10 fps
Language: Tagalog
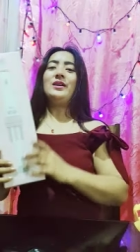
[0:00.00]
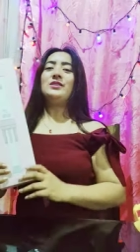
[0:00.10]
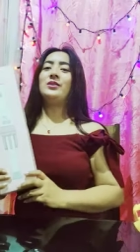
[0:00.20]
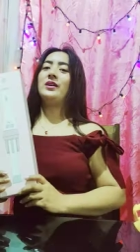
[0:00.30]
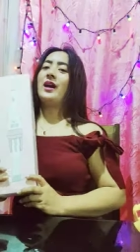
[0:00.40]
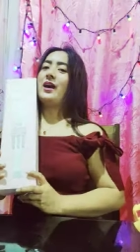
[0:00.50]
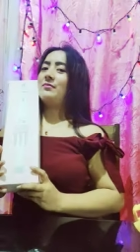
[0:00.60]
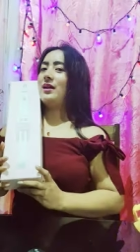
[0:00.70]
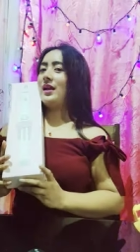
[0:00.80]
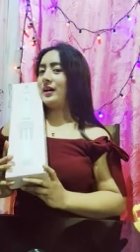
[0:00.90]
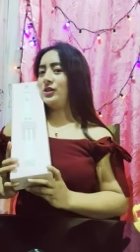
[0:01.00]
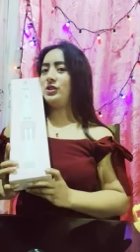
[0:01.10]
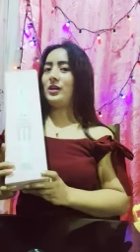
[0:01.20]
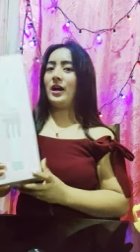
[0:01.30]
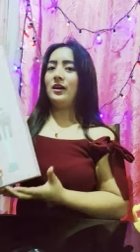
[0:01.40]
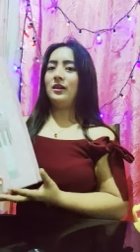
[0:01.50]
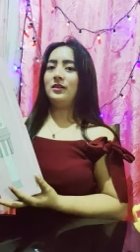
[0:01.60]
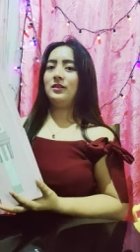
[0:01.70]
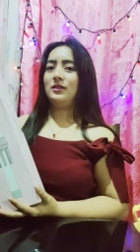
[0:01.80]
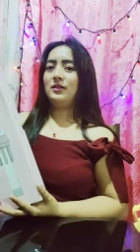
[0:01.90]
so, yan. Malaki siya.
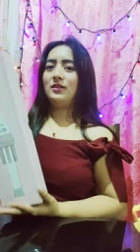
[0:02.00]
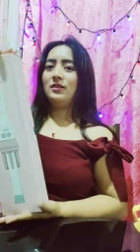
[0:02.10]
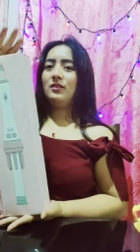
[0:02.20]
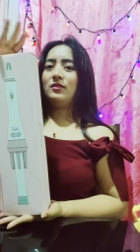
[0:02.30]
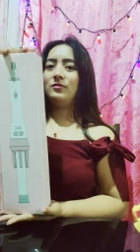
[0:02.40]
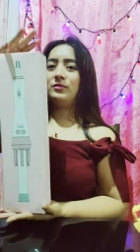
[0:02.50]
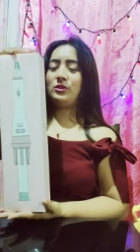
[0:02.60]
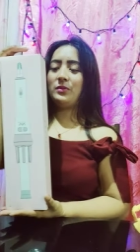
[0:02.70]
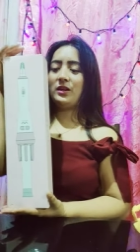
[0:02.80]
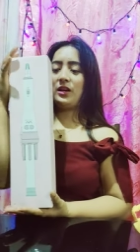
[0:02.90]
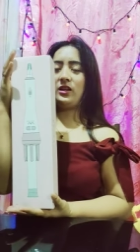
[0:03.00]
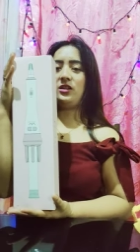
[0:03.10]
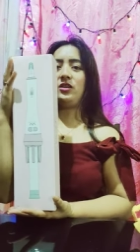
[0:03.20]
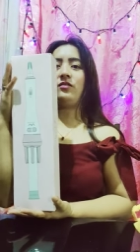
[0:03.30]
Sobrang laki niya.